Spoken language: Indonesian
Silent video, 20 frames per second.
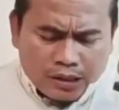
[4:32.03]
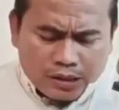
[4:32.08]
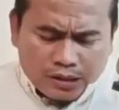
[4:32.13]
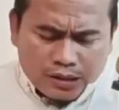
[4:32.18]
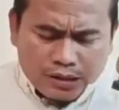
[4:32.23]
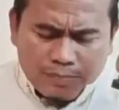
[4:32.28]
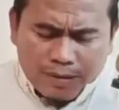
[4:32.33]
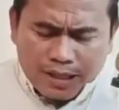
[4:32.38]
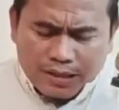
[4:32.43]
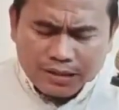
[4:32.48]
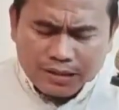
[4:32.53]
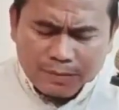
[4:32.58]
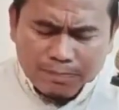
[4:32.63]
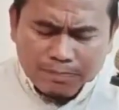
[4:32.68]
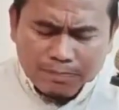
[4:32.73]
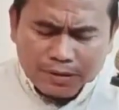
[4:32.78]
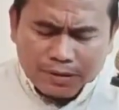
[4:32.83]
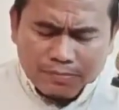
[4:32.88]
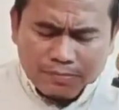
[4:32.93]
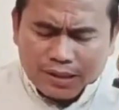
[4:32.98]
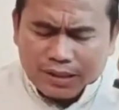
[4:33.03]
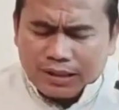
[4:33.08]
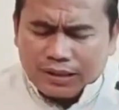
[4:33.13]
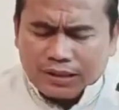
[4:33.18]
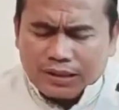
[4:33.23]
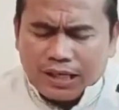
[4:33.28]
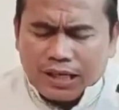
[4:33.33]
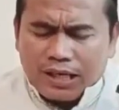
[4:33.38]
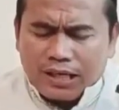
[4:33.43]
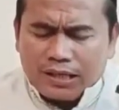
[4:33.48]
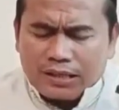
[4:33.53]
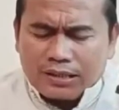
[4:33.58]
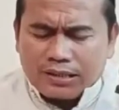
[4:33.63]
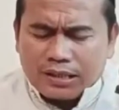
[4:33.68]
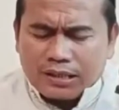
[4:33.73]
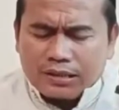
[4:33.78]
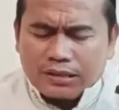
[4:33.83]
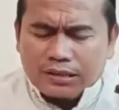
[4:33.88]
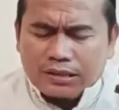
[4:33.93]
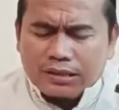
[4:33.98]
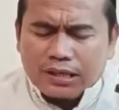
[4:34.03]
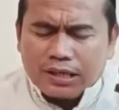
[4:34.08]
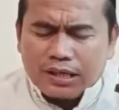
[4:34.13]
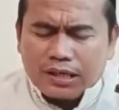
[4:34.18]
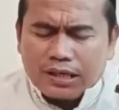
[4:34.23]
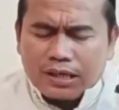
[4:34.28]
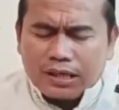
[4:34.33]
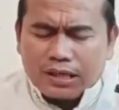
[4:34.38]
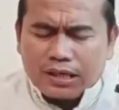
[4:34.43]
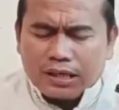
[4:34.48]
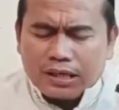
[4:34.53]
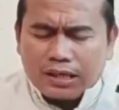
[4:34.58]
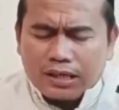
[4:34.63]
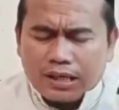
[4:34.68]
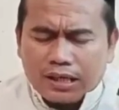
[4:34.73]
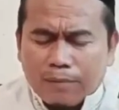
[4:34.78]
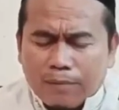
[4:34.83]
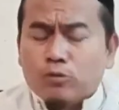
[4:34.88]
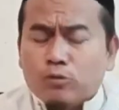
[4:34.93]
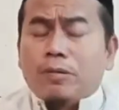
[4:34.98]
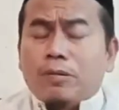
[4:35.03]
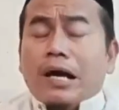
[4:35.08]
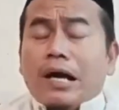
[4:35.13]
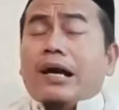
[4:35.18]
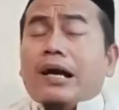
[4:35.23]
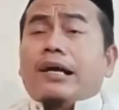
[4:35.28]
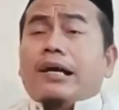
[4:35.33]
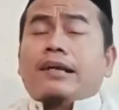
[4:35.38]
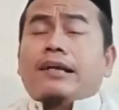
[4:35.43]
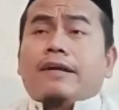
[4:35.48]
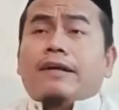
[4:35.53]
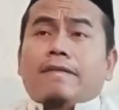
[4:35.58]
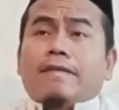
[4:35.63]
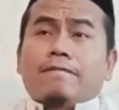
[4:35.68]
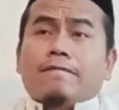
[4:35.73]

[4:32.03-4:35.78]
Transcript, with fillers: Di masa pemerintahan Sayyidina Abu Bakar,